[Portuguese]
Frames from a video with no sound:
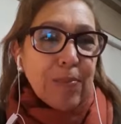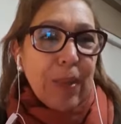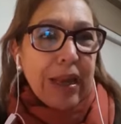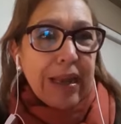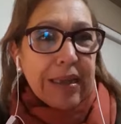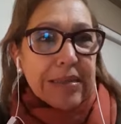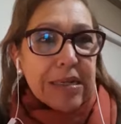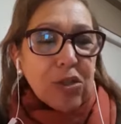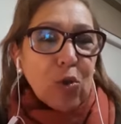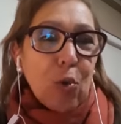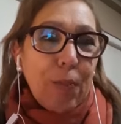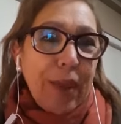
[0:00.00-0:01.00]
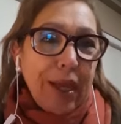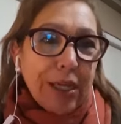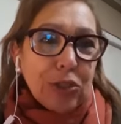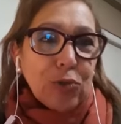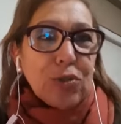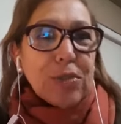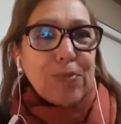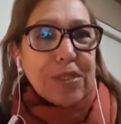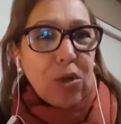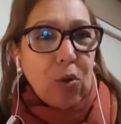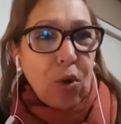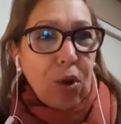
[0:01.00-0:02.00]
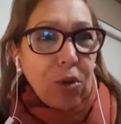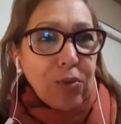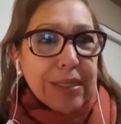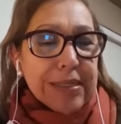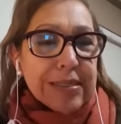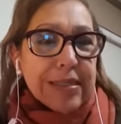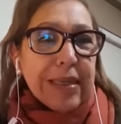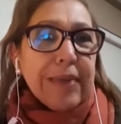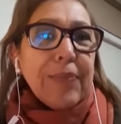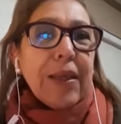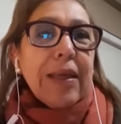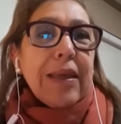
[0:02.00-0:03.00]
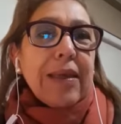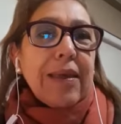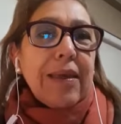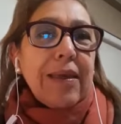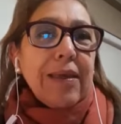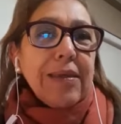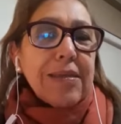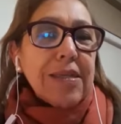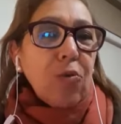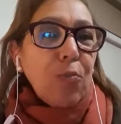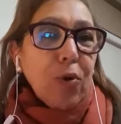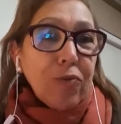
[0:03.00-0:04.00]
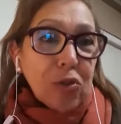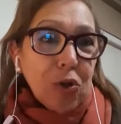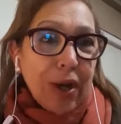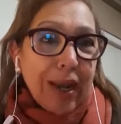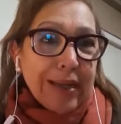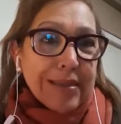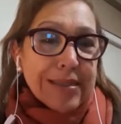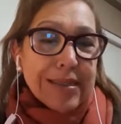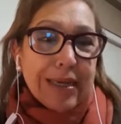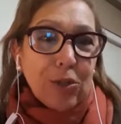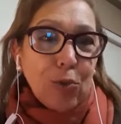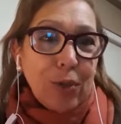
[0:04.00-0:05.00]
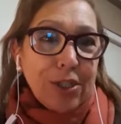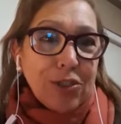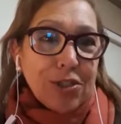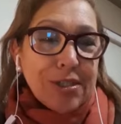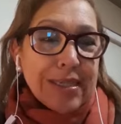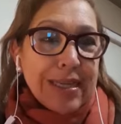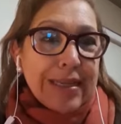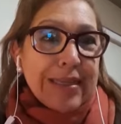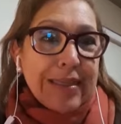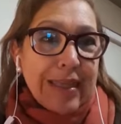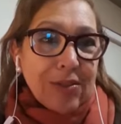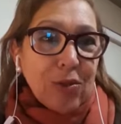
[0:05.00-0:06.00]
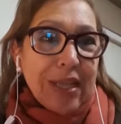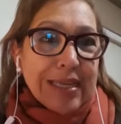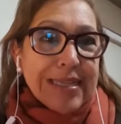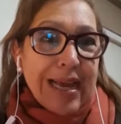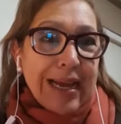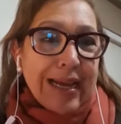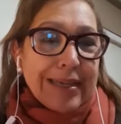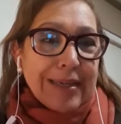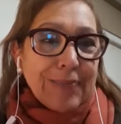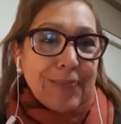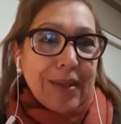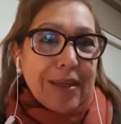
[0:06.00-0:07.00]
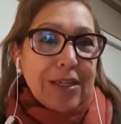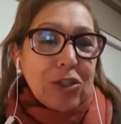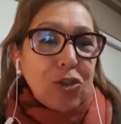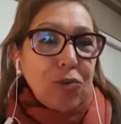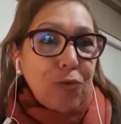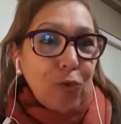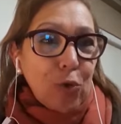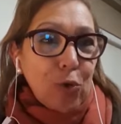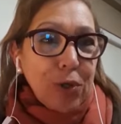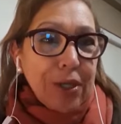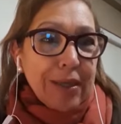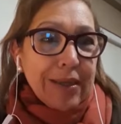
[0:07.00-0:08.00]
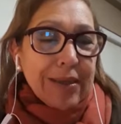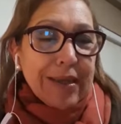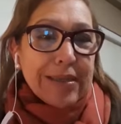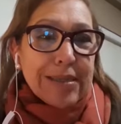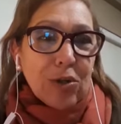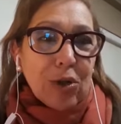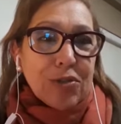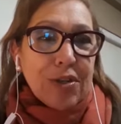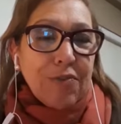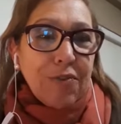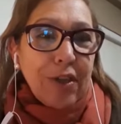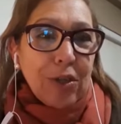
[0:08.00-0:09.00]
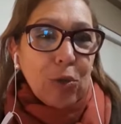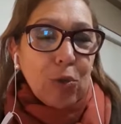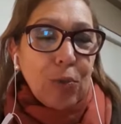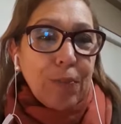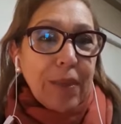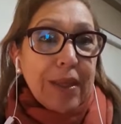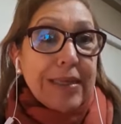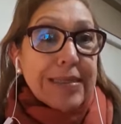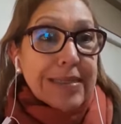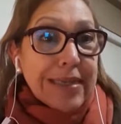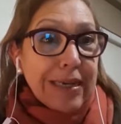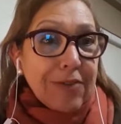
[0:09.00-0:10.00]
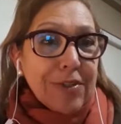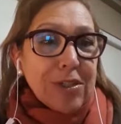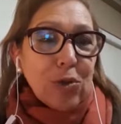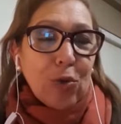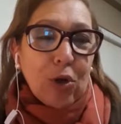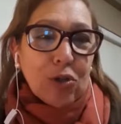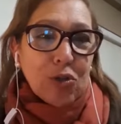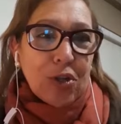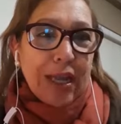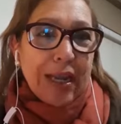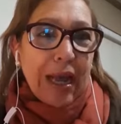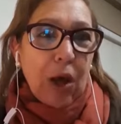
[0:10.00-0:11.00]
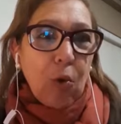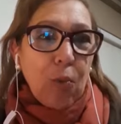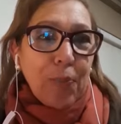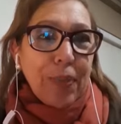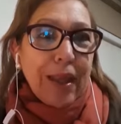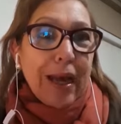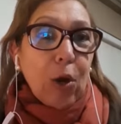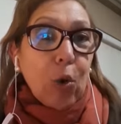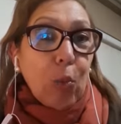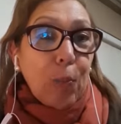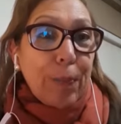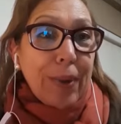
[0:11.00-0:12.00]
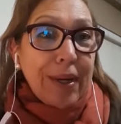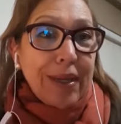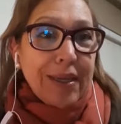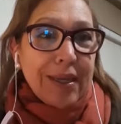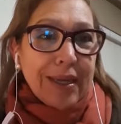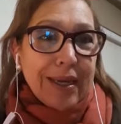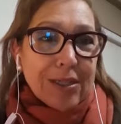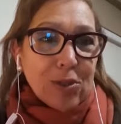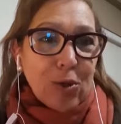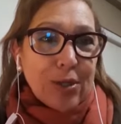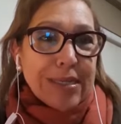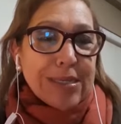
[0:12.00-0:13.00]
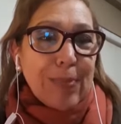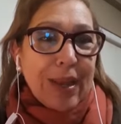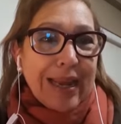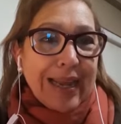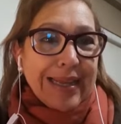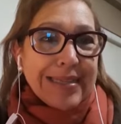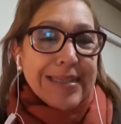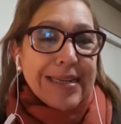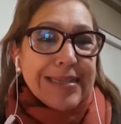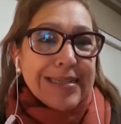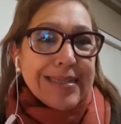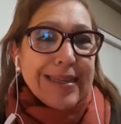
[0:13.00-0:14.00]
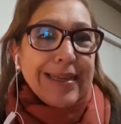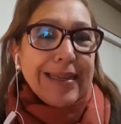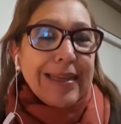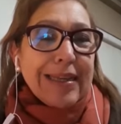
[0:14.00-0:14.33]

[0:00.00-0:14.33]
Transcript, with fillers: palestras com médicos e psicólogas, né, que são profissionais atuantes dentro dessa área. Divulgue esse nosso evento, inscreva-se no nosso canal, acompanhe as nossas palestras né,